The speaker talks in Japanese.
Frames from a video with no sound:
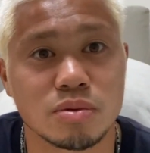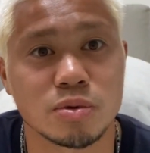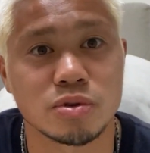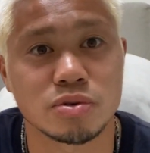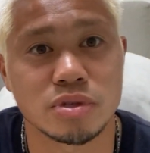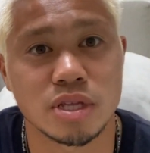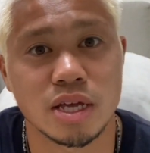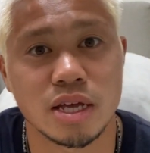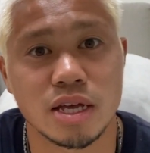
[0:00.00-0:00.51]
思
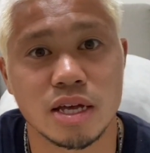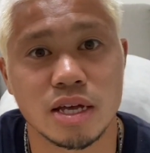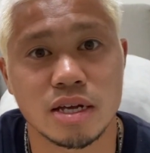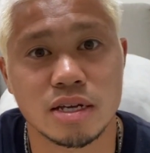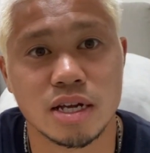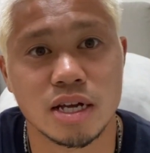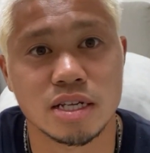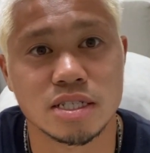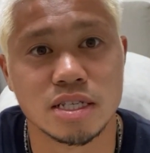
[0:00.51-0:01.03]
うんで、
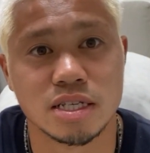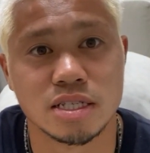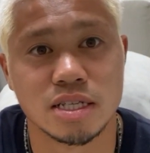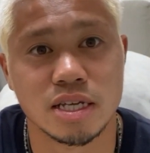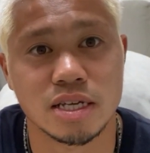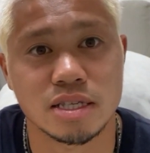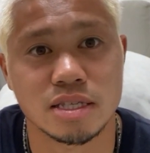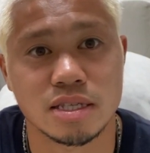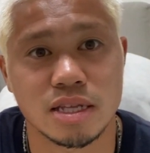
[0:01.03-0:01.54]
感謝し
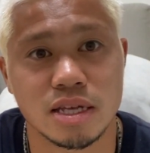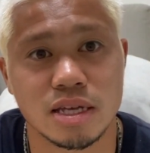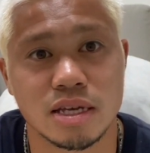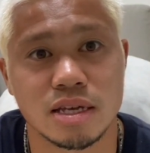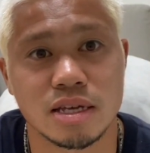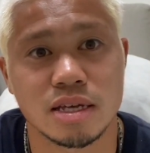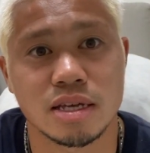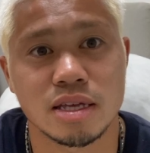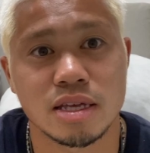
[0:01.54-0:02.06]
たいですね。
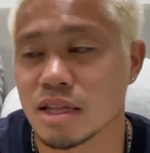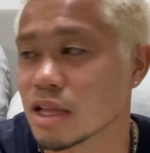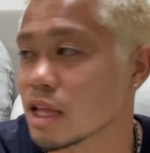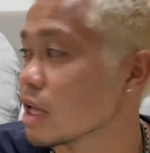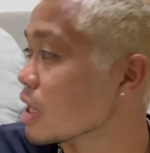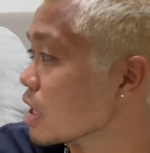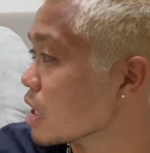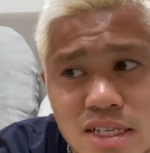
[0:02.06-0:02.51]
で、